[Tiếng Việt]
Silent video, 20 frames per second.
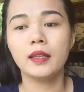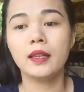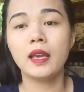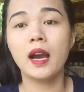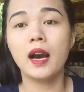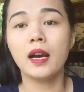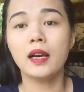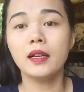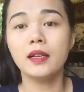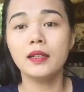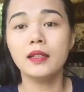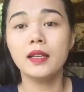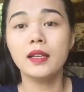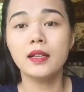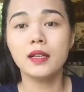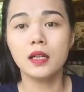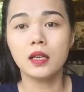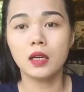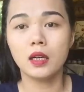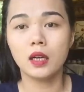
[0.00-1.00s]
chở
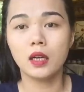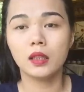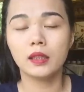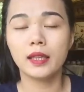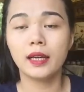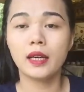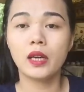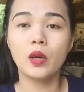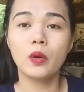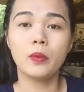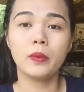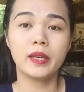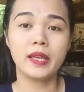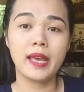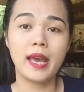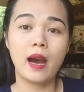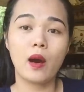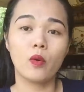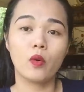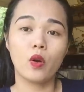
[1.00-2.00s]
trứng ngựa ta kêu
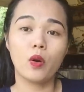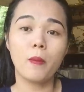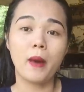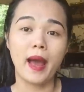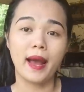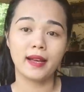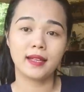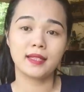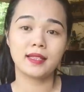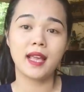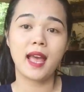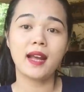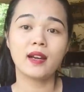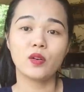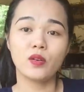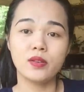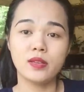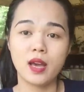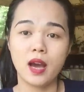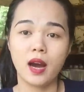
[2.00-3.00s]
bằng giàu đổi bạn
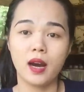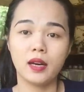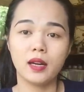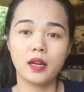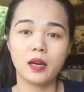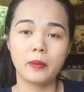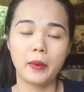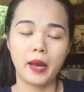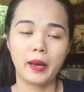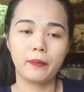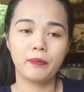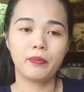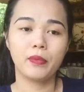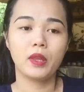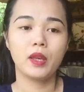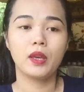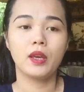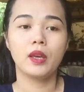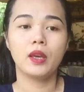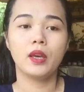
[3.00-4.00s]
sang đổi vợ đó các bạn
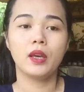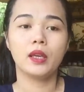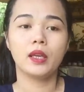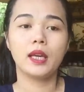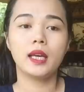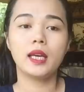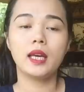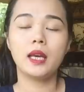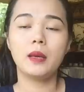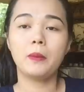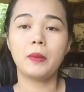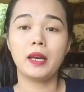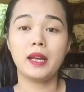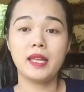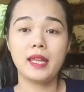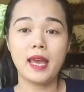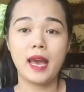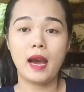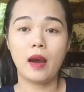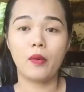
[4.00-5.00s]
cái khi mà
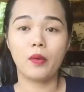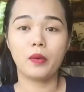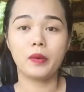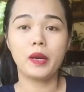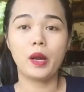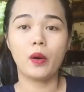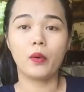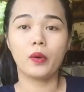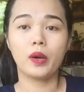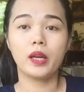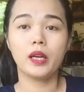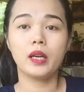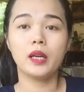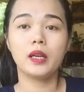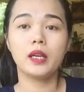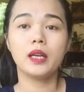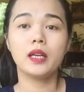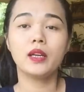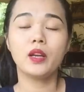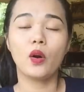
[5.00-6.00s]
nó giàu bắt đầu cái
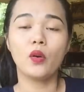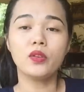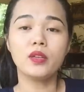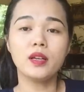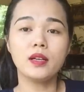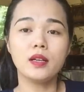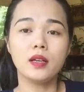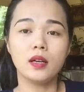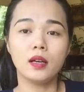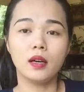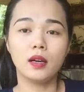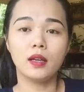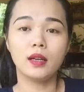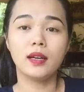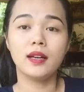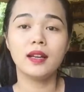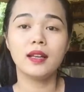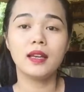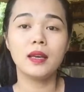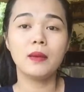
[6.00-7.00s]
nó nó nổi trứng ngựa
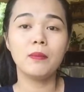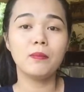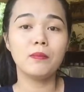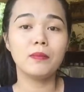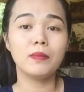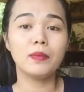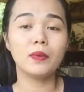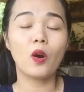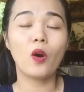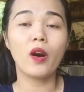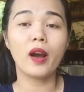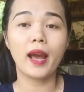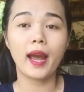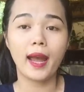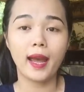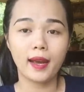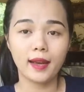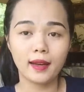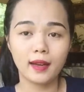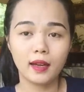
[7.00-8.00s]
nó đi kiếm con
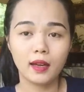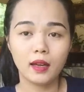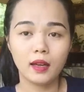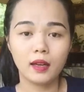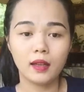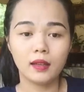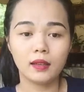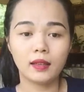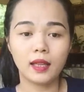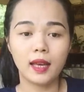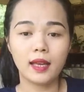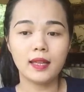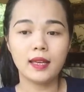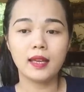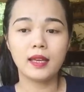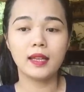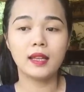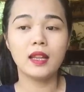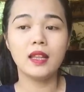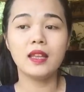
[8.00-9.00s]
khác tại
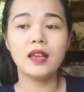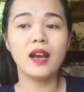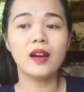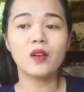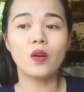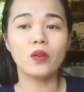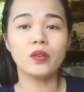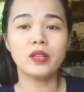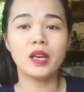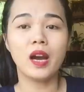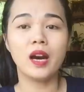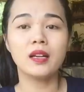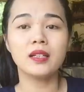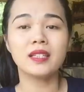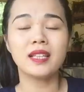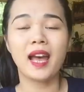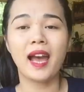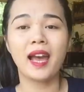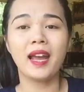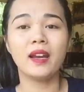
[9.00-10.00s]
vì đi với con vợ
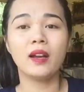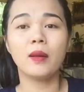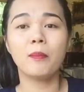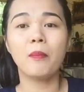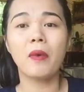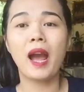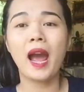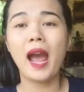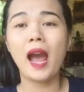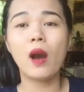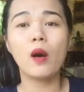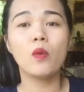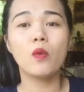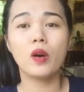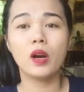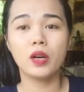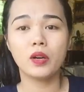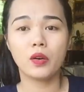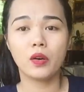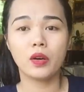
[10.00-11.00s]
xài hao
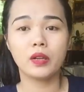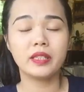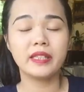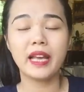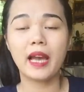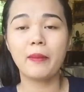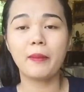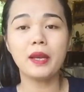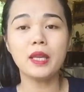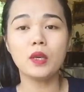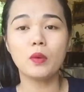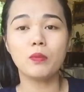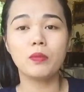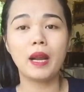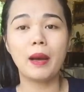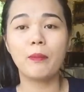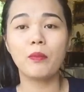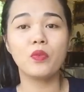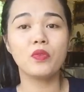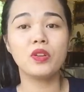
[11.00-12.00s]
quá rồi xài mấy chục
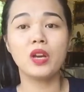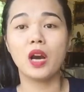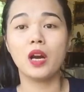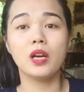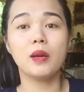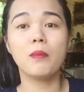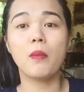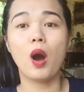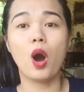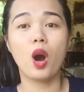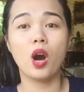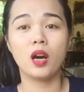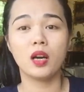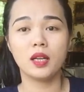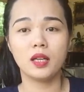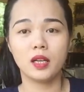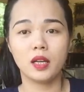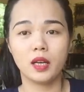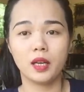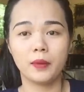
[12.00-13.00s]
năm con vợ nó mòn
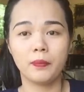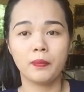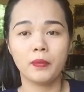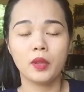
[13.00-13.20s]
hết rồi